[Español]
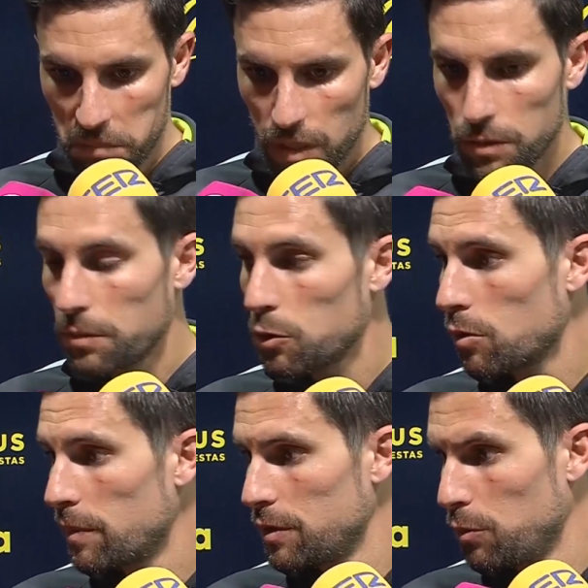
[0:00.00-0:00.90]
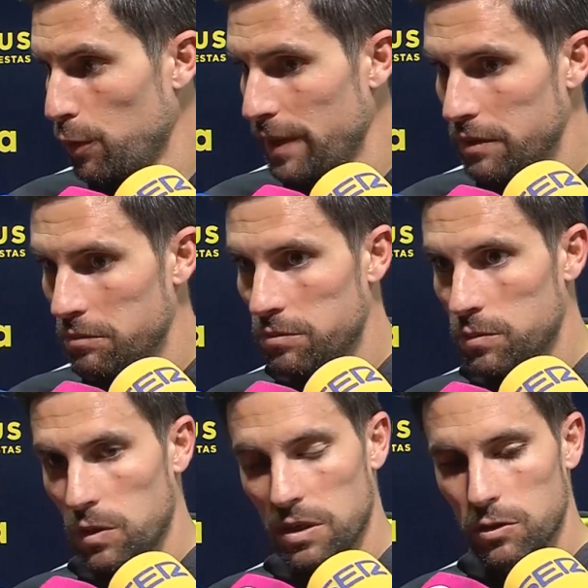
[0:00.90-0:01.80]
Creo que hemos competido muy bien
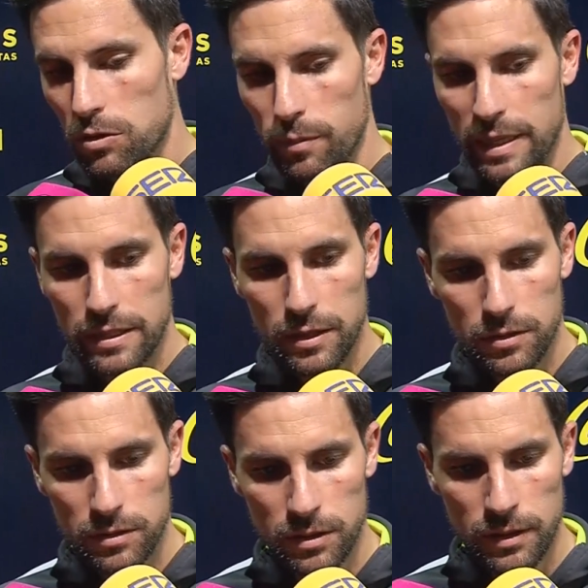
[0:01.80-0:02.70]
durante todo el partido.